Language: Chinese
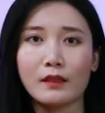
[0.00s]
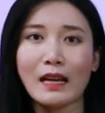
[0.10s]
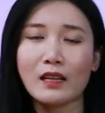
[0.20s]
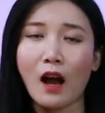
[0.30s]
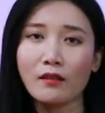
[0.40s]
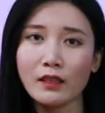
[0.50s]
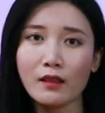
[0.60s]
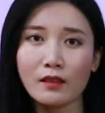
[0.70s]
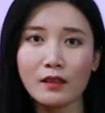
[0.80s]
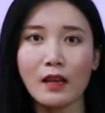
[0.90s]
在长期
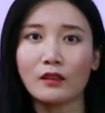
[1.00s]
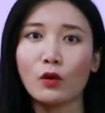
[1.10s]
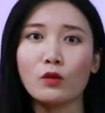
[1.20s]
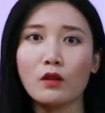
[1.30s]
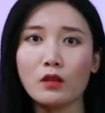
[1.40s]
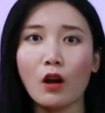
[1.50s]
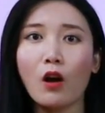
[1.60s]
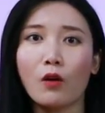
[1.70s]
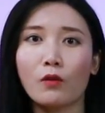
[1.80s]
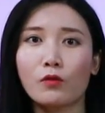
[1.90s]
的思想斗争之
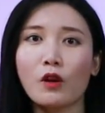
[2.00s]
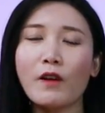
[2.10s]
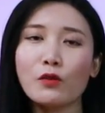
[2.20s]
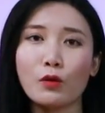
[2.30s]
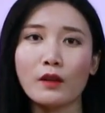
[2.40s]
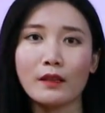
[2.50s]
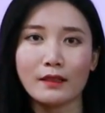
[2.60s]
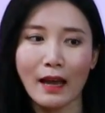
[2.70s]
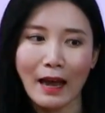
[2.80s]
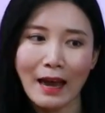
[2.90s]
后，双方决定
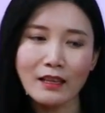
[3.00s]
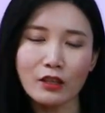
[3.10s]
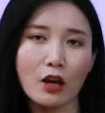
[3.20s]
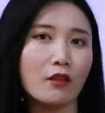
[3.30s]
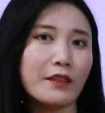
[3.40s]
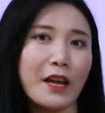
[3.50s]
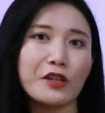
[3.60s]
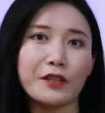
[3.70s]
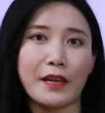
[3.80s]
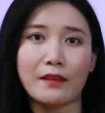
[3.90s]
在孩子成
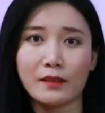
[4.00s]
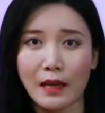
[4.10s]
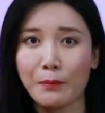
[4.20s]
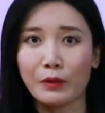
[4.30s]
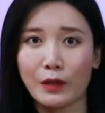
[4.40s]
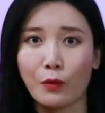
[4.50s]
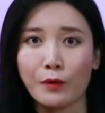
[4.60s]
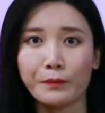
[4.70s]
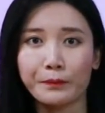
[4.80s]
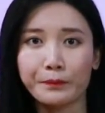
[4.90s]
年之前暂不离婚。